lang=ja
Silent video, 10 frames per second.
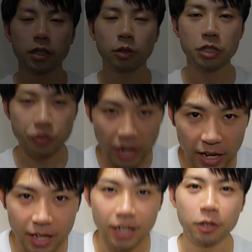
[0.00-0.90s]
こんにち
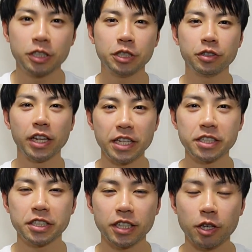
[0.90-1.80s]
は。星う太で
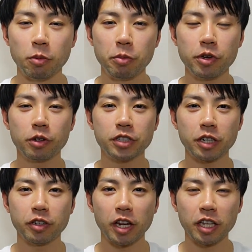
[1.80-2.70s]
す。今日も Vlog
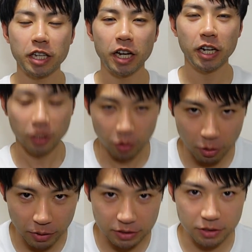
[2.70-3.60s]
チェックいただきありがとうご
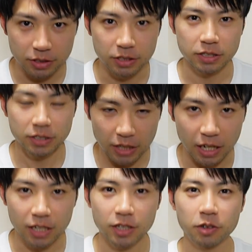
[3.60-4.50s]
ざいます。
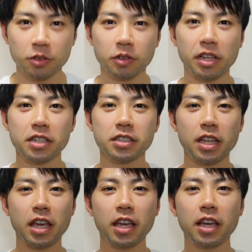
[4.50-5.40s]
さあ、ということでです
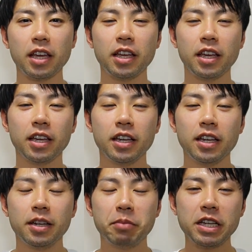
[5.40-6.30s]
ね、えー、
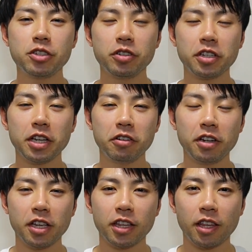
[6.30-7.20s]
毎週1回ぐら
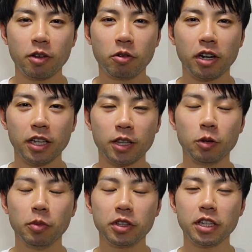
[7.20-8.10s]
いやっていこうかなと
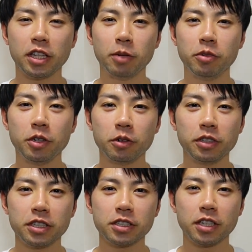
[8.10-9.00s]
思っていた Vlog
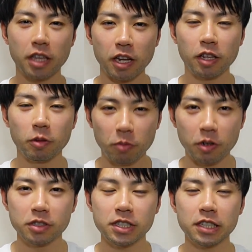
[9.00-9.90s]
ですけれど
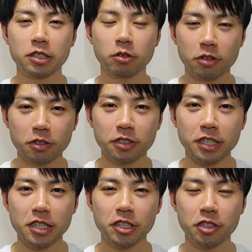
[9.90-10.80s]
も、早速
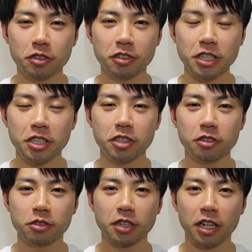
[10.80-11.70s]
先週1
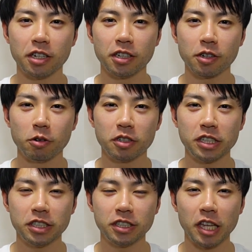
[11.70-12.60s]
週間更
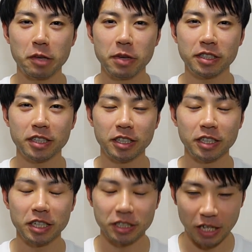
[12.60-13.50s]
新できません
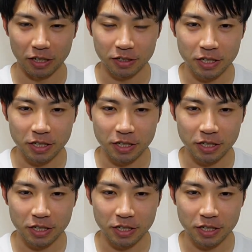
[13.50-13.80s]
でした。